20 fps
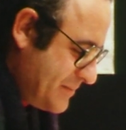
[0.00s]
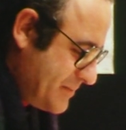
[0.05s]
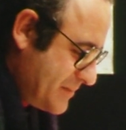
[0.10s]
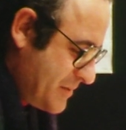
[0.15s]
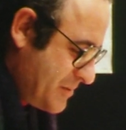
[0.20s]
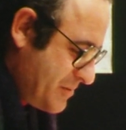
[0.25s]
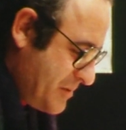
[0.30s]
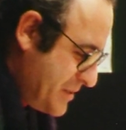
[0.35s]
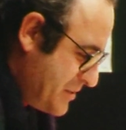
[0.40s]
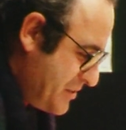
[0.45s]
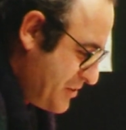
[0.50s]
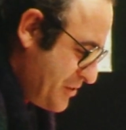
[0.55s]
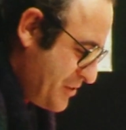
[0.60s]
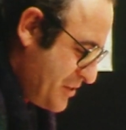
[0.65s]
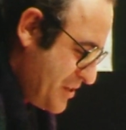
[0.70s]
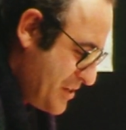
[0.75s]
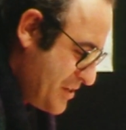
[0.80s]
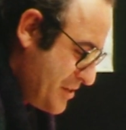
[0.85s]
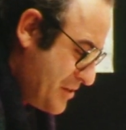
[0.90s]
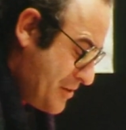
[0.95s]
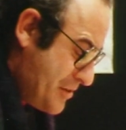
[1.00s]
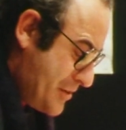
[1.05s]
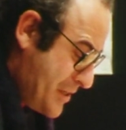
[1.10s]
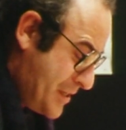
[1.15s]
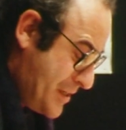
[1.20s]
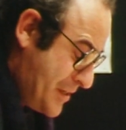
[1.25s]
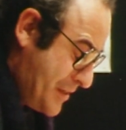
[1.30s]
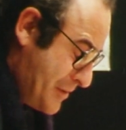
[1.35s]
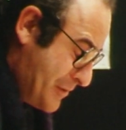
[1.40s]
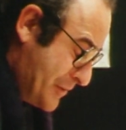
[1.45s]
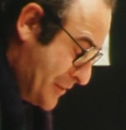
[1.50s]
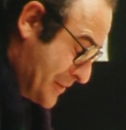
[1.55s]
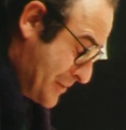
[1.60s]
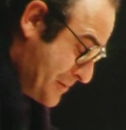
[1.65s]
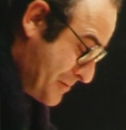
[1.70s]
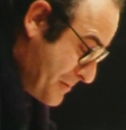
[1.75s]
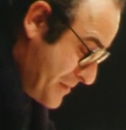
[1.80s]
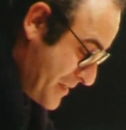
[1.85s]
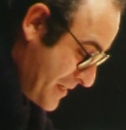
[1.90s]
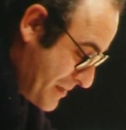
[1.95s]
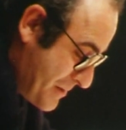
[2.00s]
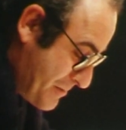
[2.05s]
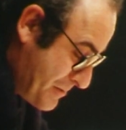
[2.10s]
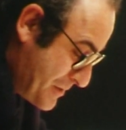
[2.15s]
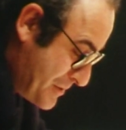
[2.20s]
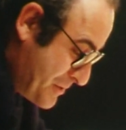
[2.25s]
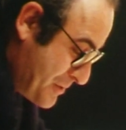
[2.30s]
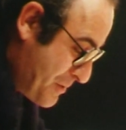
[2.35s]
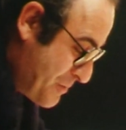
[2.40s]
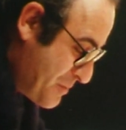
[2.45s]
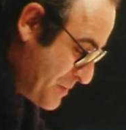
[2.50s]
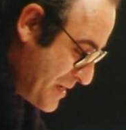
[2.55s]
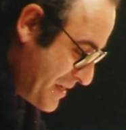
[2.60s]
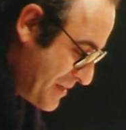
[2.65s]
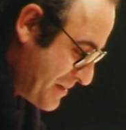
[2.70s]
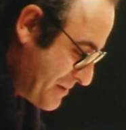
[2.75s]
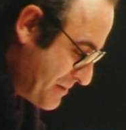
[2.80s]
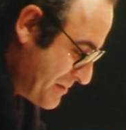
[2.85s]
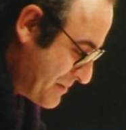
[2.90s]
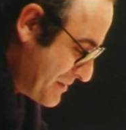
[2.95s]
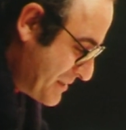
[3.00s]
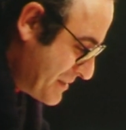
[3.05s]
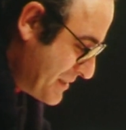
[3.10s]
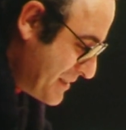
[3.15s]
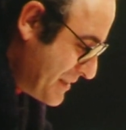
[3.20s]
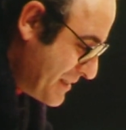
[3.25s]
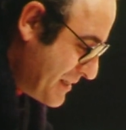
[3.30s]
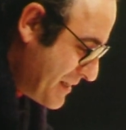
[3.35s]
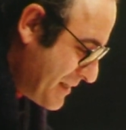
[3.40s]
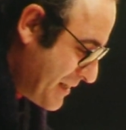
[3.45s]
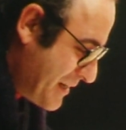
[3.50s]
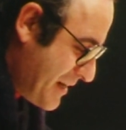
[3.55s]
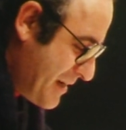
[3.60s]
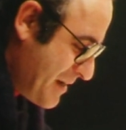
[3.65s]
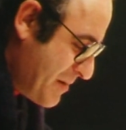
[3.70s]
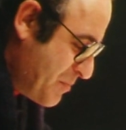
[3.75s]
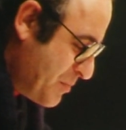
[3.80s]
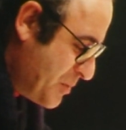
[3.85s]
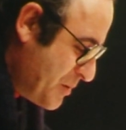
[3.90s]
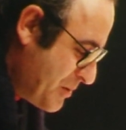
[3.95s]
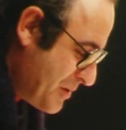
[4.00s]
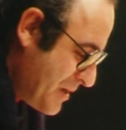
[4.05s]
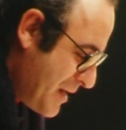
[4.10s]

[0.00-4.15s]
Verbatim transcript: questo signorino qui, questo omino, che pur